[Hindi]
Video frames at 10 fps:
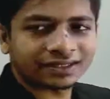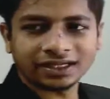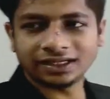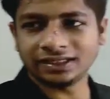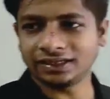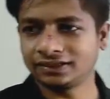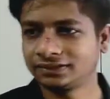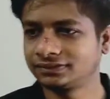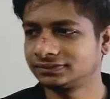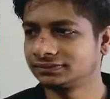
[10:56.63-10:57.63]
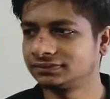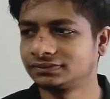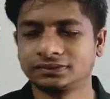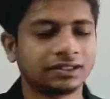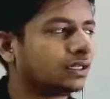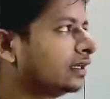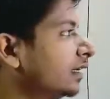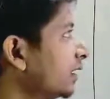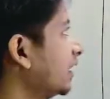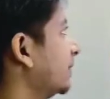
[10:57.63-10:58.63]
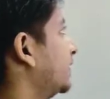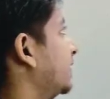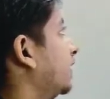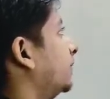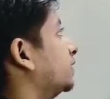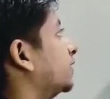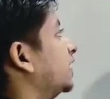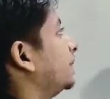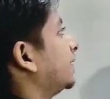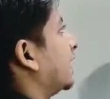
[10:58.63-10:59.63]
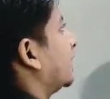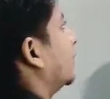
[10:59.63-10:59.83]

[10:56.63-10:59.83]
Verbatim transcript: क्या ले लिया एक बच्चा मस्त ड्रेस पहन क्या